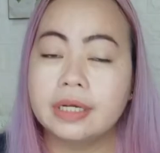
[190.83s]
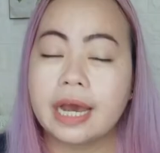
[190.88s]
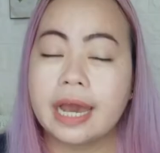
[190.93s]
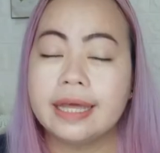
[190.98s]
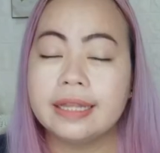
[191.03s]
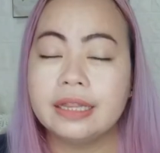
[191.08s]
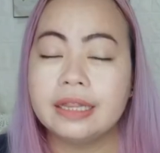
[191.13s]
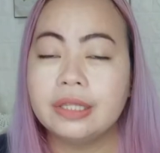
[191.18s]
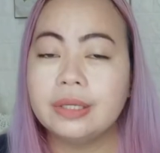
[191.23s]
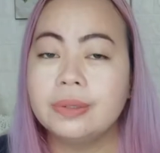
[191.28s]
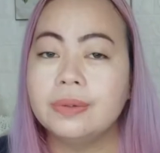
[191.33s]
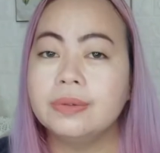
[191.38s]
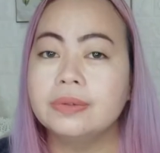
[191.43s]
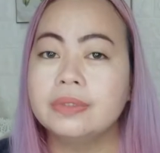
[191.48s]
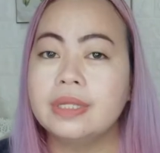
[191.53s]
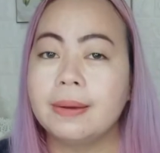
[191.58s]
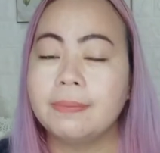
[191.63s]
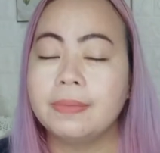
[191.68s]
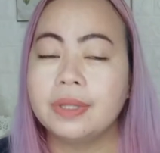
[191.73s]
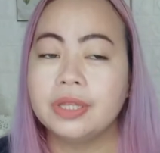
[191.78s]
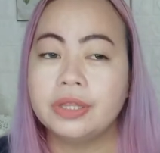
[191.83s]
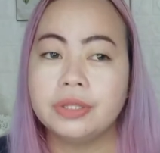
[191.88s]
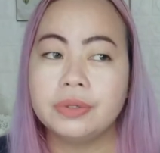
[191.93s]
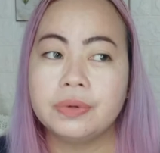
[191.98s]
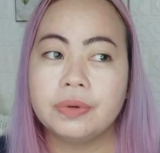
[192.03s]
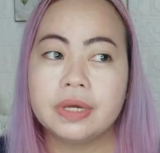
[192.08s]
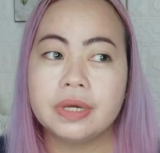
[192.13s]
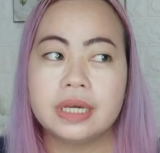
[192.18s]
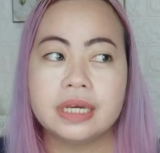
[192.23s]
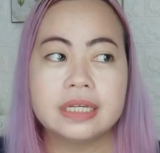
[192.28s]
Kahit yung damit
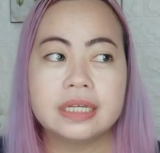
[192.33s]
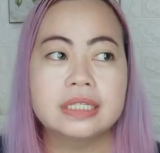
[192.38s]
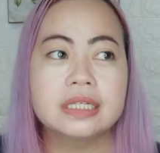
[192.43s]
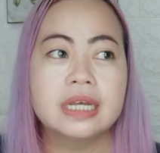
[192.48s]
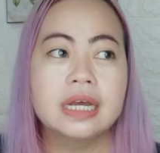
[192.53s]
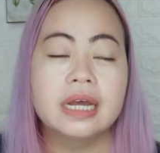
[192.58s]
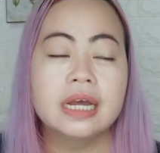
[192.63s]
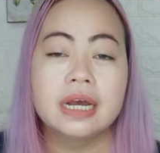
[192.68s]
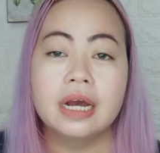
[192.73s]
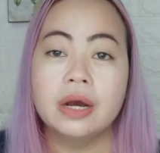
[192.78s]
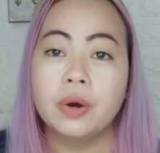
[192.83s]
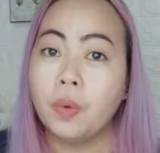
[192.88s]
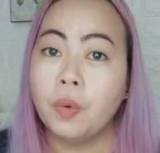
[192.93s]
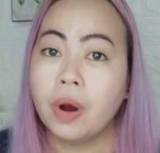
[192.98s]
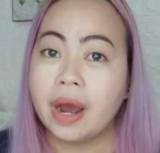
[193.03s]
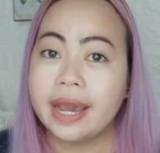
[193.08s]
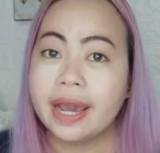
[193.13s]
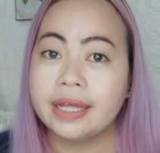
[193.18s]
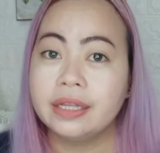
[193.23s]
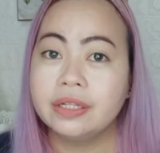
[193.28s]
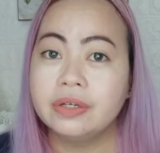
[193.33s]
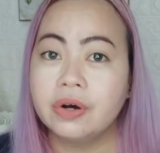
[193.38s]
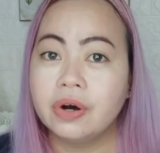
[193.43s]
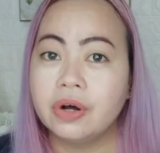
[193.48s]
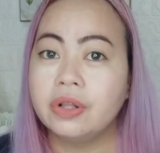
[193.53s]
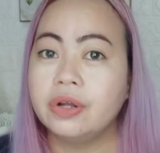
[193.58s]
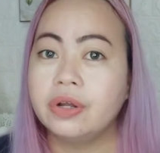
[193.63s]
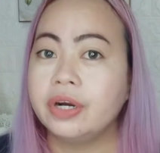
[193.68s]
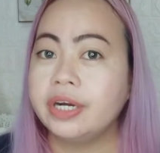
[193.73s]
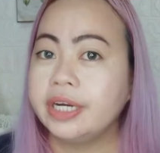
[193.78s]
nyo is white
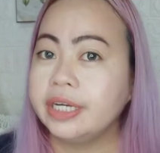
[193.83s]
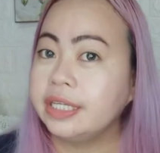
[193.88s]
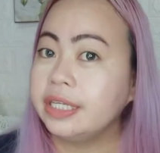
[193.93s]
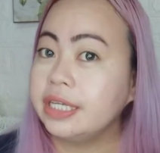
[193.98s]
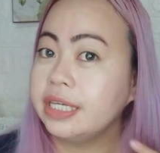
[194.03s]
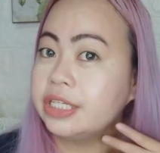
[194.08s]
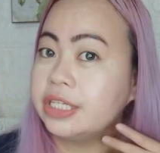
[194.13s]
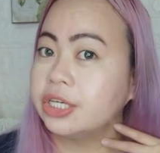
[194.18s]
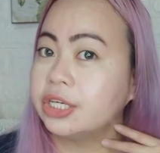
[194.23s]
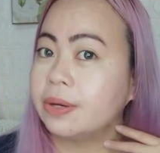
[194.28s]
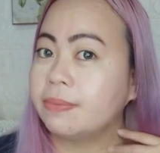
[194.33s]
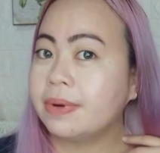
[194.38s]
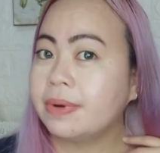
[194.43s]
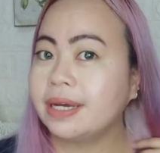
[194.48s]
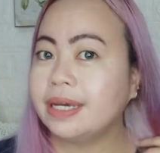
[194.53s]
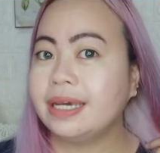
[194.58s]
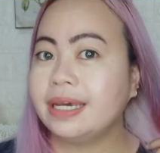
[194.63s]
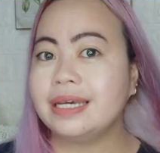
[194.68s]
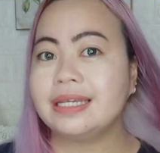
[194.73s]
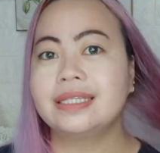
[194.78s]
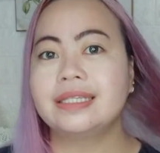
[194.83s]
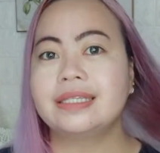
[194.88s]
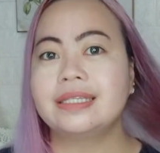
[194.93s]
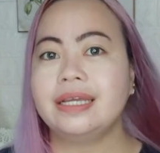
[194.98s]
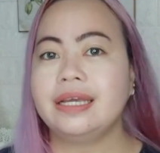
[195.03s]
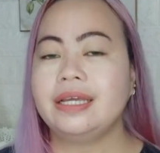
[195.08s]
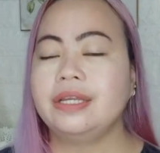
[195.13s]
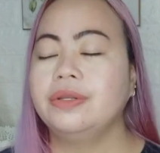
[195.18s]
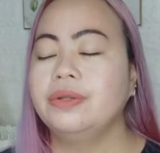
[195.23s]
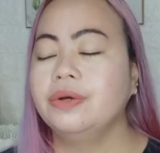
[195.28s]
color, hindi siya mag
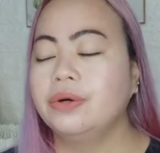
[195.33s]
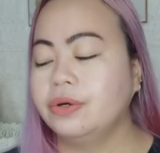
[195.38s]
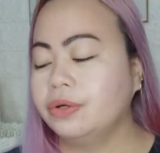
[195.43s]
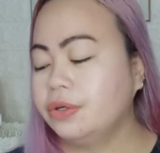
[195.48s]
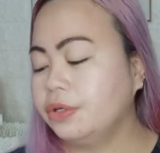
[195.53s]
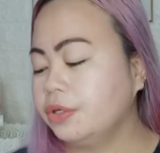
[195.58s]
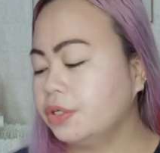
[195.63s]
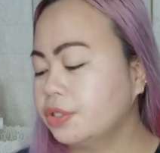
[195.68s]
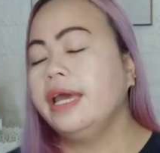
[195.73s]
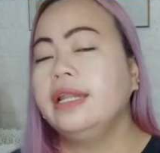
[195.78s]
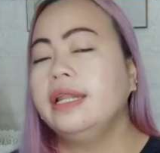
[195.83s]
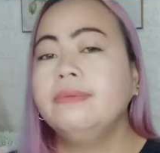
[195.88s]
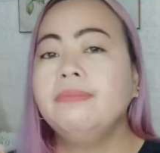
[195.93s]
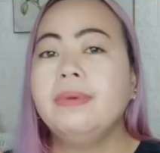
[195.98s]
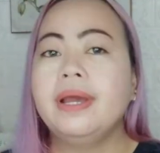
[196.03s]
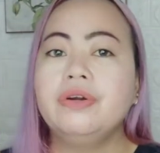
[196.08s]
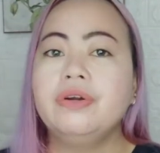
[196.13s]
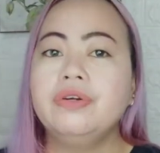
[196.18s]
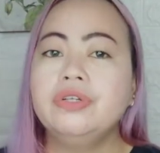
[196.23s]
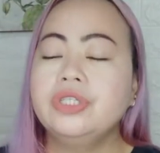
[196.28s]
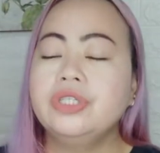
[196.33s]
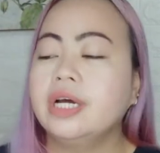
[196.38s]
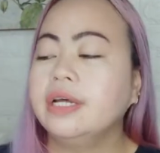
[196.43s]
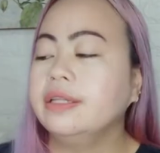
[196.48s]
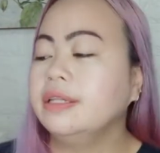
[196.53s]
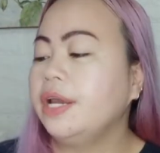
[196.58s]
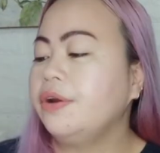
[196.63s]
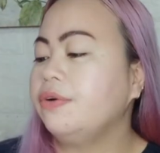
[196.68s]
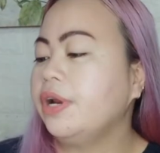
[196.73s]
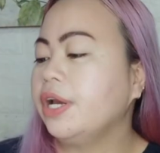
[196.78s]
stain doon. And meron
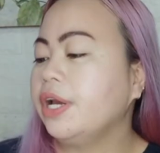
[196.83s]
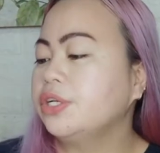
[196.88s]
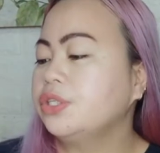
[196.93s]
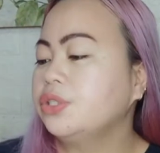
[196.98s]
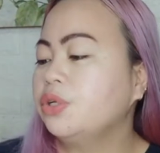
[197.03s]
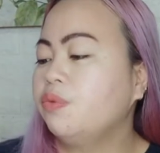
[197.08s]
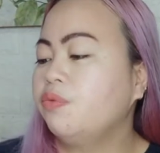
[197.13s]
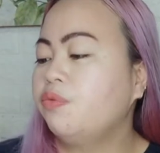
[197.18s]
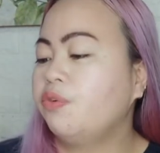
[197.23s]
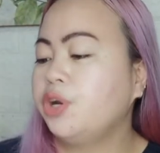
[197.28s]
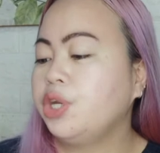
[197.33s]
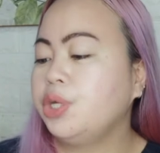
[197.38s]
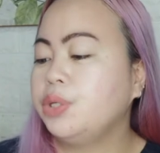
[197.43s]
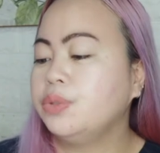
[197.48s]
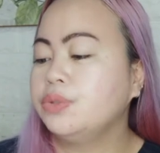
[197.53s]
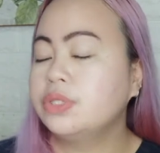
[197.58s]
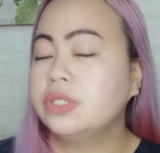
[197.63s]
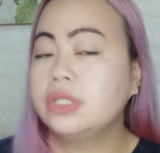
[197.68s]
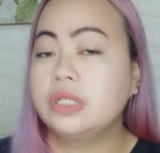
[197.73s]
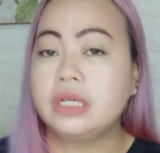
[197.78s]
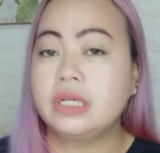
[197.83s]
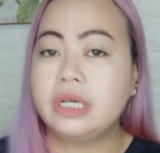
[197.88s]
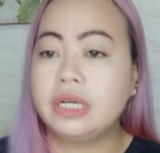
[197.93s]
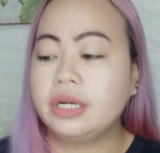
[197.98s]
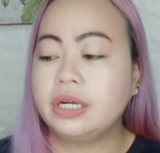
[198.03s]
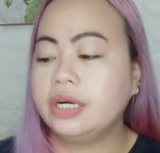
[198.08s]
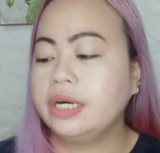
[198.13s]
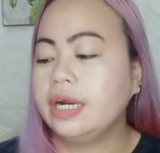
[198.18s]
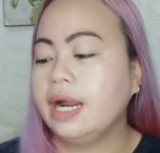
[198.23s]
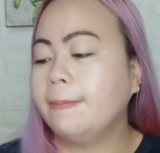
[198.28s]
siyang direction for used
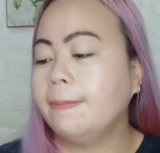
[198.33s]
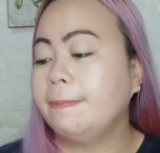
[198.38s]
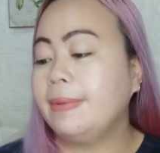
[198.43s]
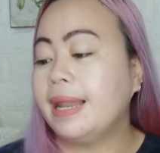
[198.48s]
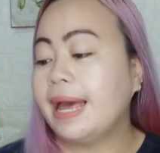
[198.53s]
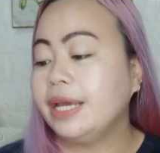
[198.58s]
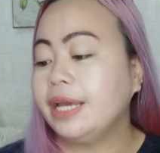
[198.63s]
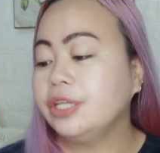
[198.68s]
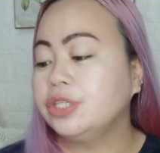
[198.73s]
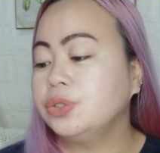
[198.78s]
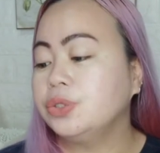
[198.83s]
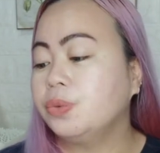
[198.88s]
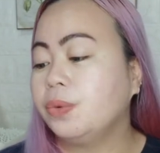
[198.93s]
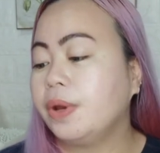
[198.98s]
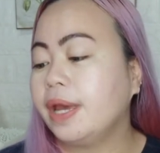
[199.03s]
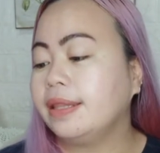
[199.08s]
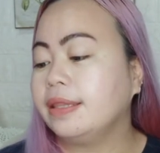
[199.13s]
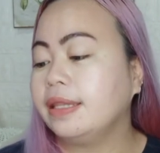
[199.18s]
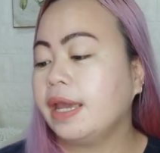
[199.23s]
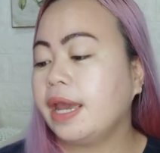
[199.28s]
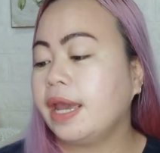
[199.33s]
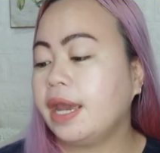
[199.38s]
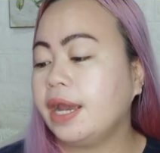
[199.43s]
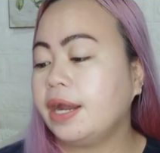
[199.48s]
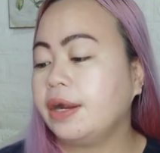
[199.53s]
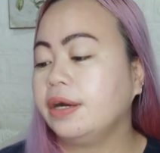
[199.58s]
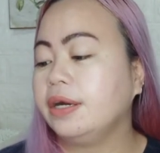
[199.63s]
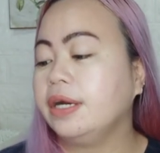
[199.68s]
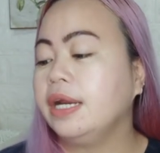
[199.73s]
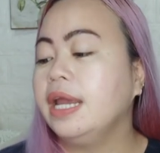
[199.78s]
here. Apply to wet
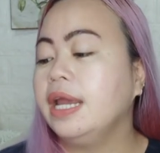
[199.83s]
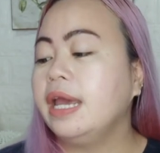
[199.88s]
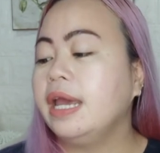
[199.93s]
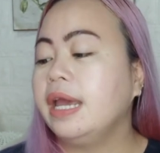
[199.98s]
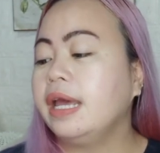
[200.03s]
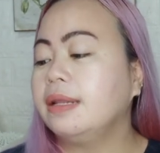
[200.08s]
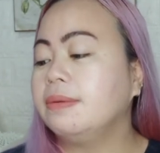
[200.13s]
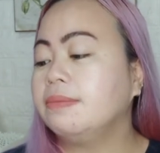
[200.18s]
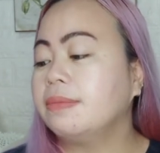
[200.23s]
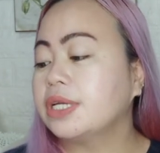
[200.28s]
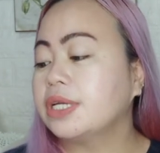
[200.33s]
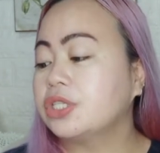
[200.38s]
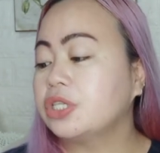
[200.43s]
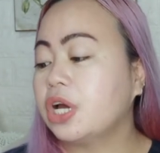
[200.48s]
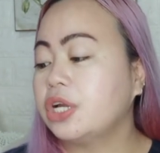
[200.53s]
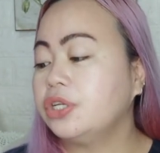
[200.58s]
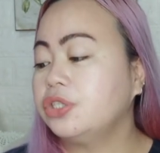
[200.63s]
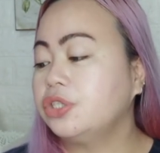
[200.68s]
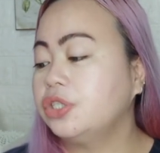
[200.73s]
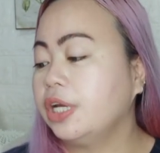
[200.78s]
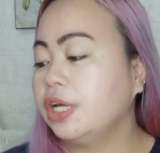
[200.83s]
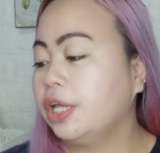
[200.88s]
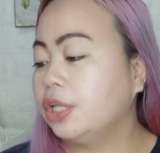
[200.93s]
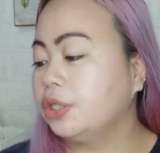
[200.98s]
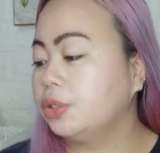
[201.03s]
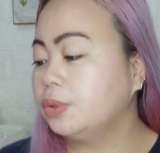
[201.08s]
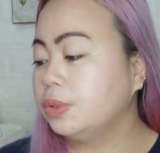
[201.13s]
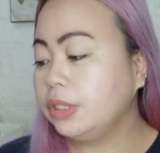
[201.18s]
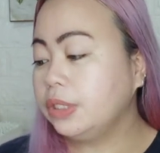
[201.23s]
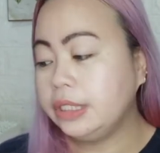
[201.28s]
hair and massage
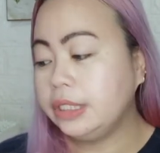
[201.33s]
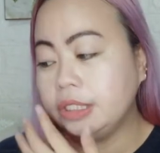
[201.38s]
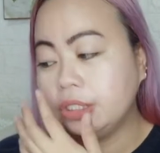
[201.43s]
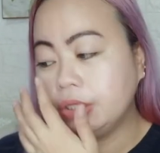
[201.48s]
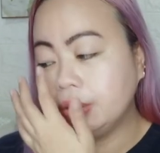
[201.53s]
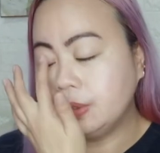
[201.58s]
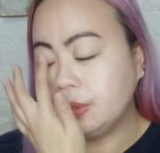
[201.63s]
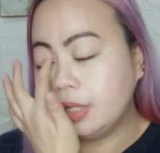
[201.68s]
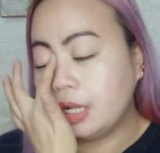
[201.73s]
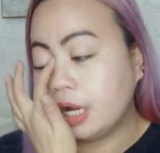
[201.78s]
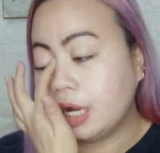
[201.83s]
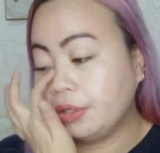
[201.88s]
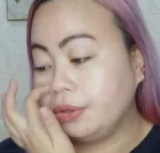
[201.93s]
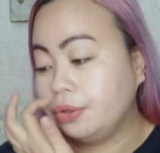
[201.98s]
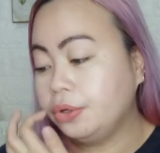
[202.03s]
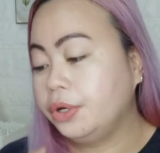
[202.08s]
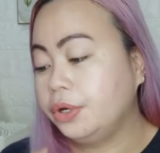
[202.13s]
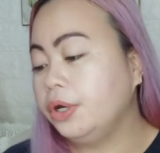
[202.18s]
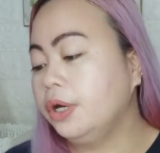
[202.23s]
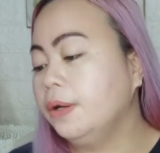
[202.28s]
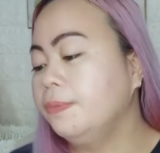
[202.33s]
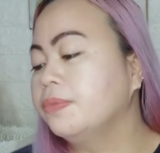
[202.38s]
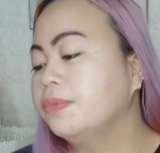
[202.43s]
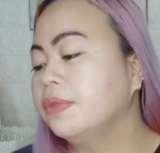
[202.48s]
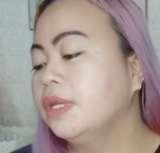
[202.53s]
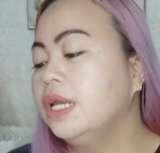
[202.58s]
and into lather.